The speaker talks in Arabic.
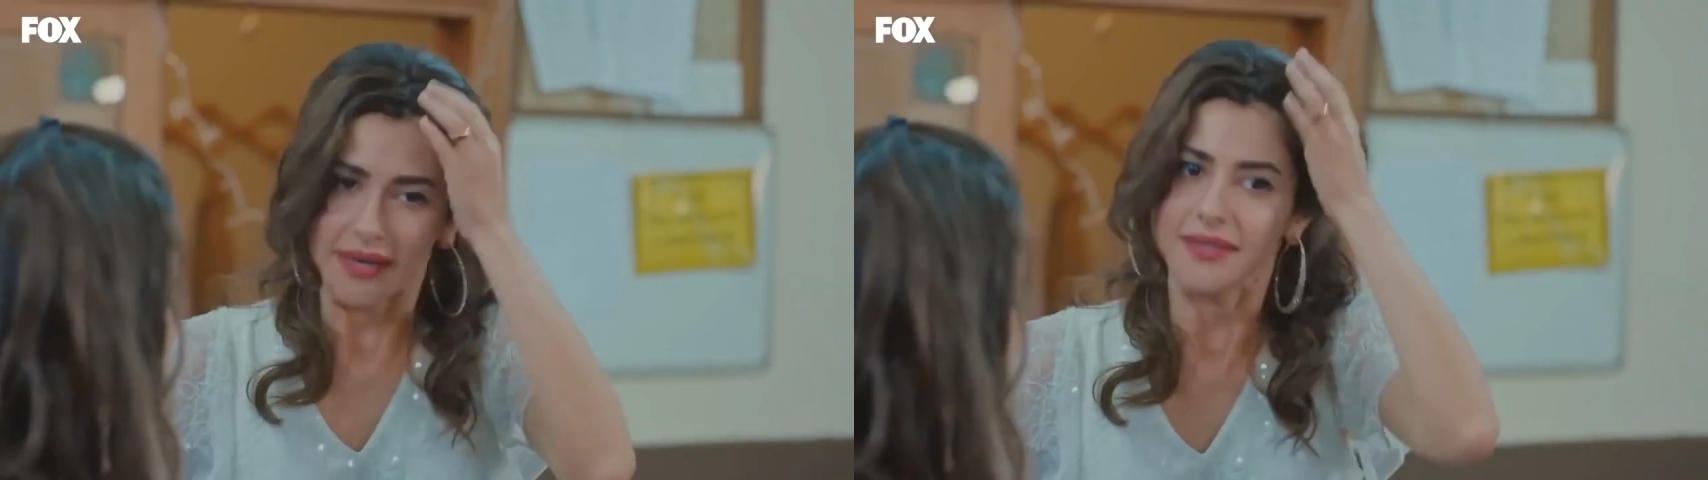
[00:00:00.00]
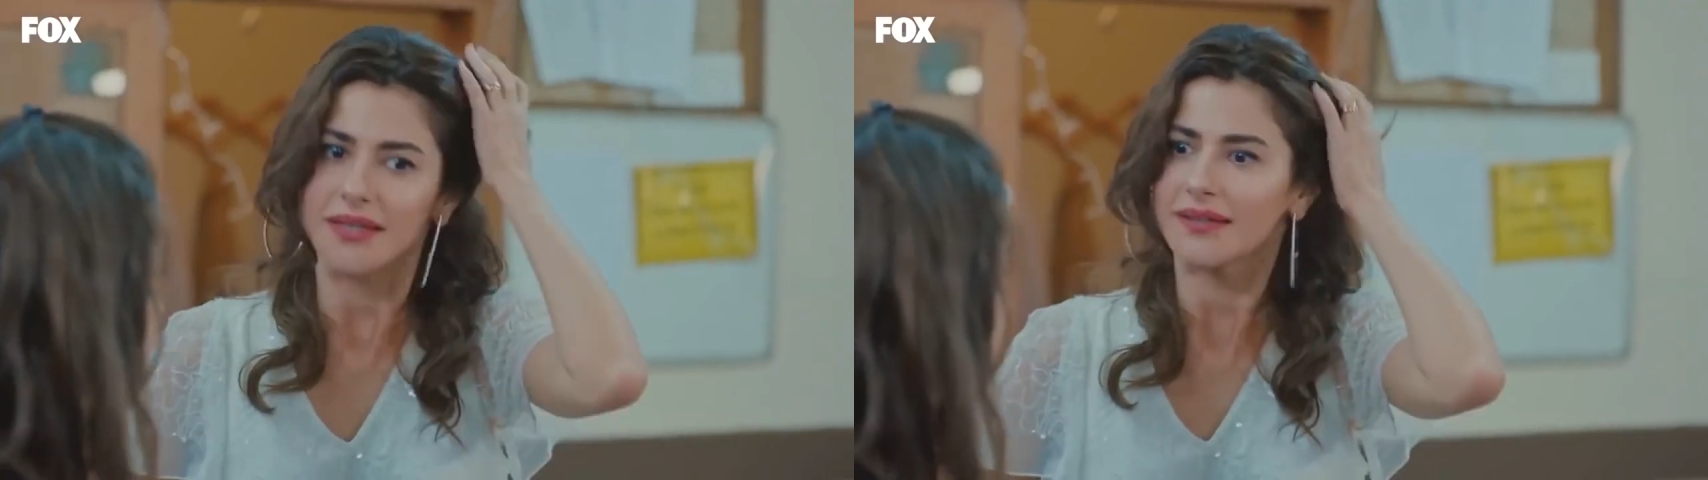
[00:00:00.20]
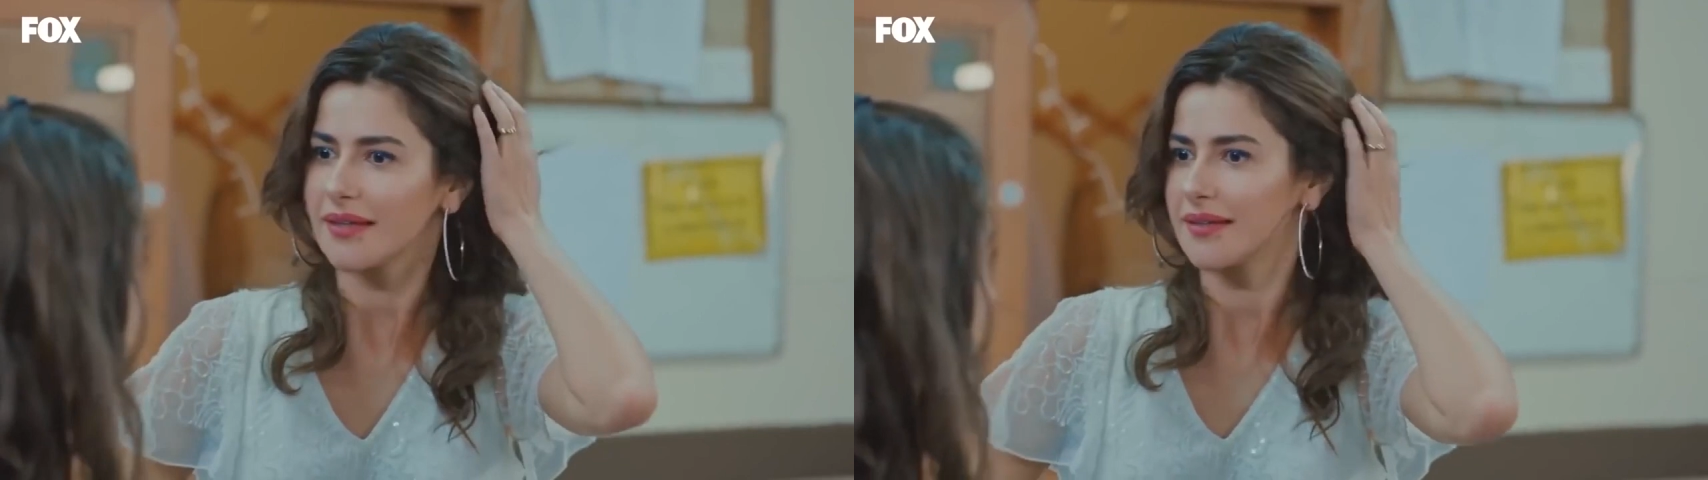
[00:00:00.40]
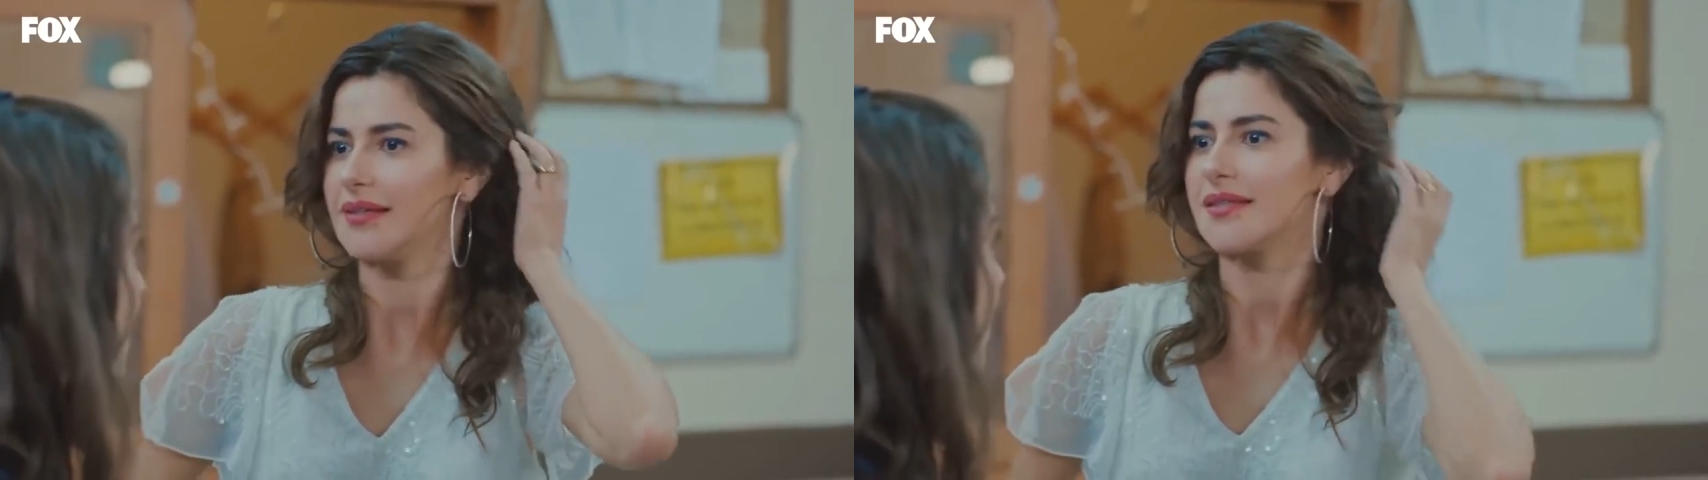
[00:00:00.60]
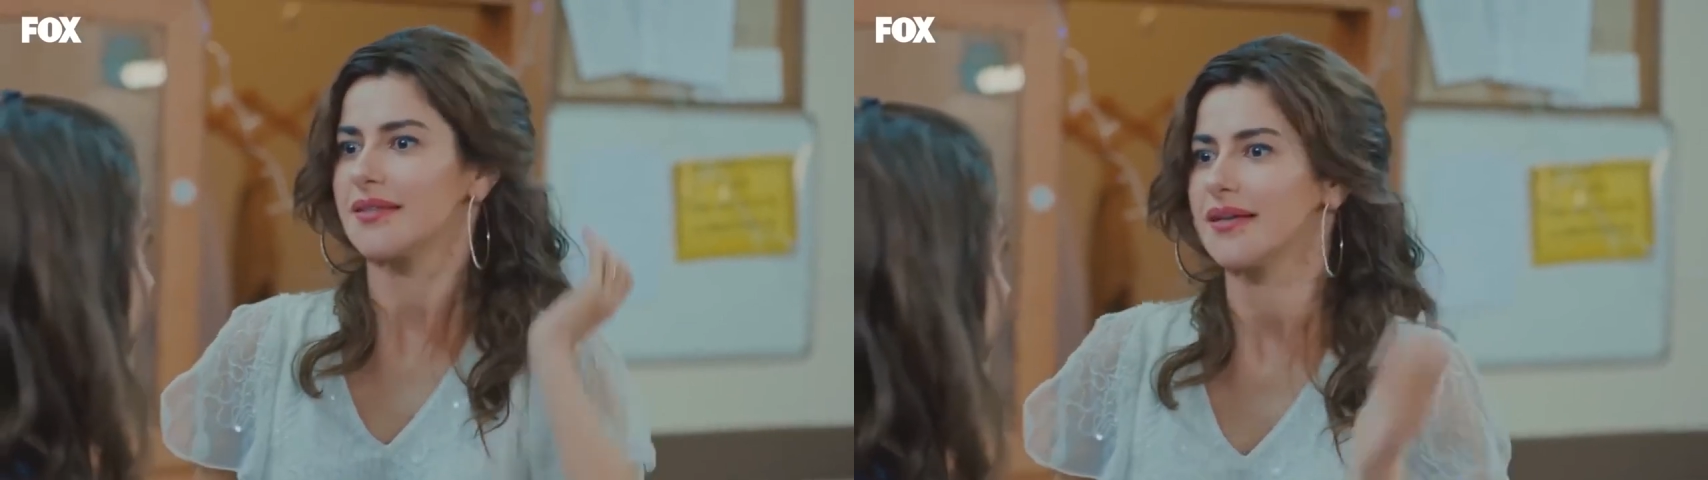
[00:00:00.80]
هلا الكل
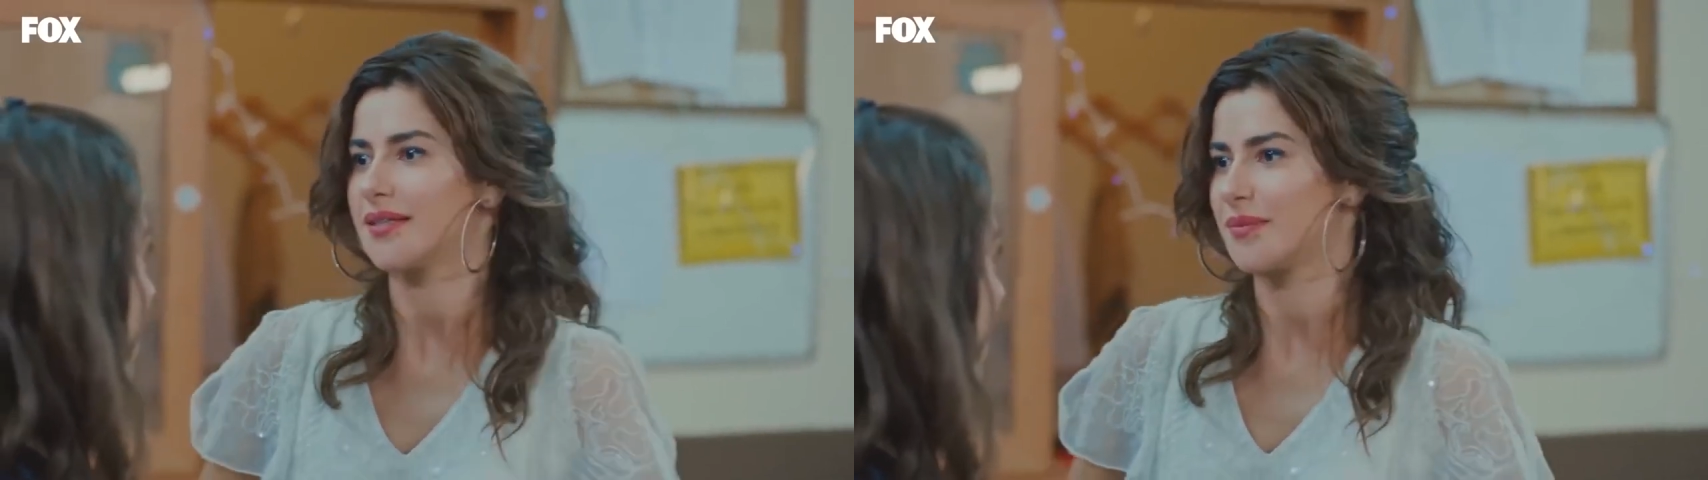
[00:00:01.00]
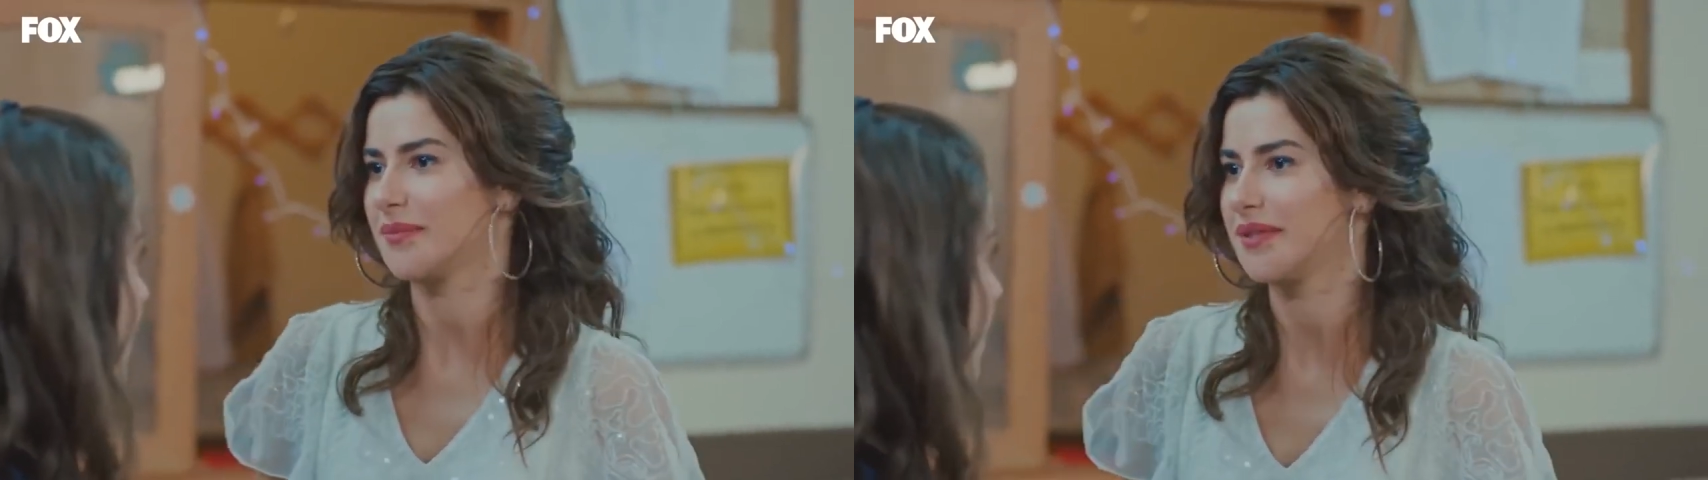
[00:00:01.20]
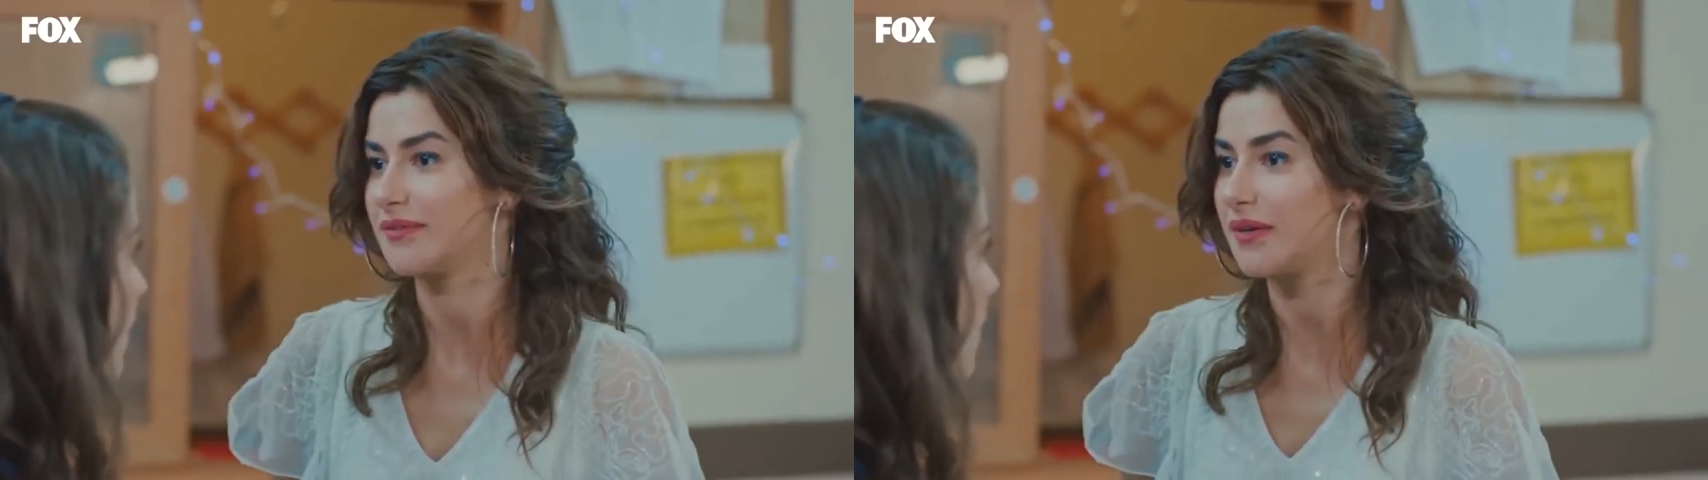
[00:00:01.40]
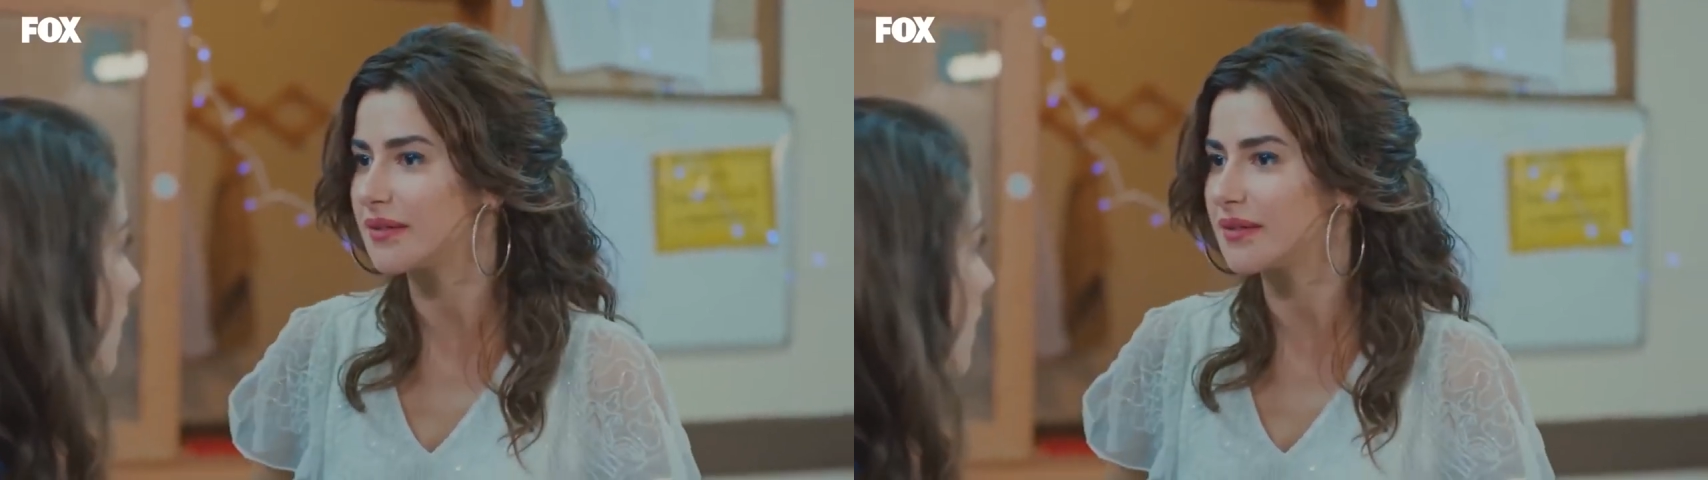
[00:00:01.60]
بيجي ما تخافي،